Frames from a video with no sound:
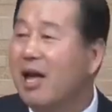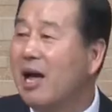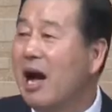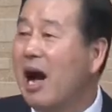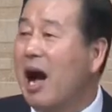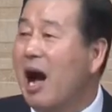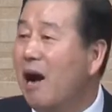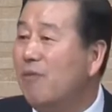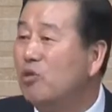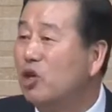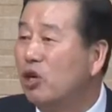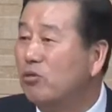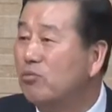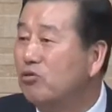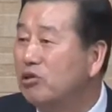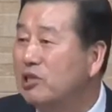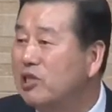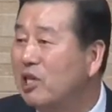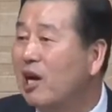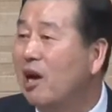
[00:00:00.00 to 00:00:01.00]
아무런
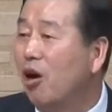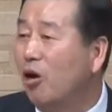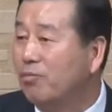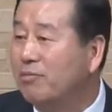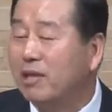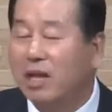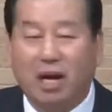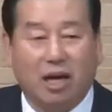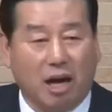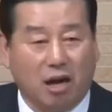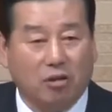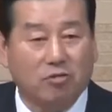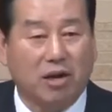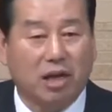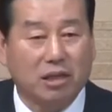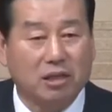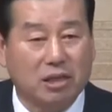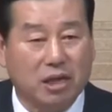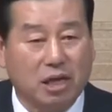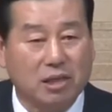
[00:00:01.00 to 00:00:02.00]
문제가 없다라고 하는
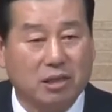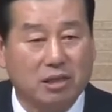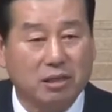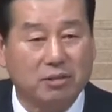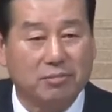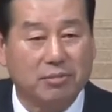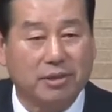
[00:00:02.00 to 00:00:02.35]
사실입니다.